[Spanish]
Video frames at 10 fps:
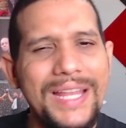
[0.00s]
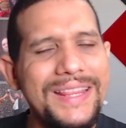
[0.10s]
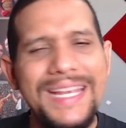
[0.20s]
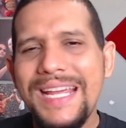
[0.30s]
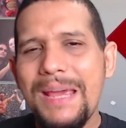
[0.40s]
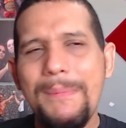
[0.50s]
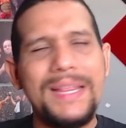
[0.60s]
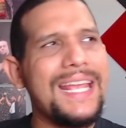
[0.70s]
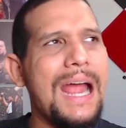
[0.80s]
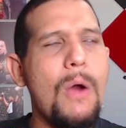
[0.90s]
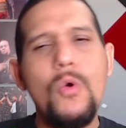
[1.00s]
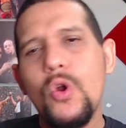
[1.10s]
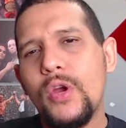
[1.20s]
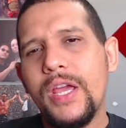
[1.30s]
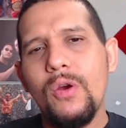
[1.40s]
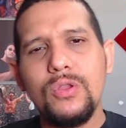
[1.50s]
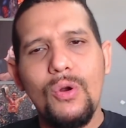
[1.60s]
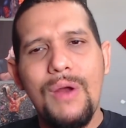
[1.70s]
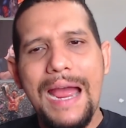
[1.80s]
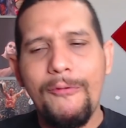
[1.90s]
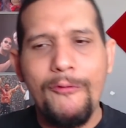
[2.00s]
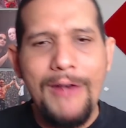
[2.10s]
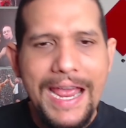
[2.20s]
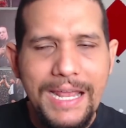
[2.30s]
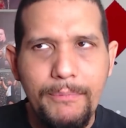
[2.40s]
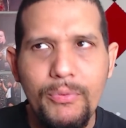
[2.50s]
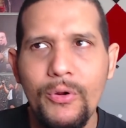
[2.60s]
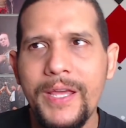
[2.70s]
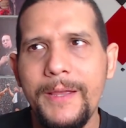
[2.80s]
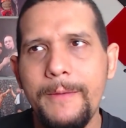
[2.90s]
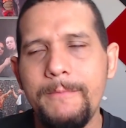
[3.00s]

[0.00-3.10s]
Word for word: tienen que meter a uno que otro high flyer porque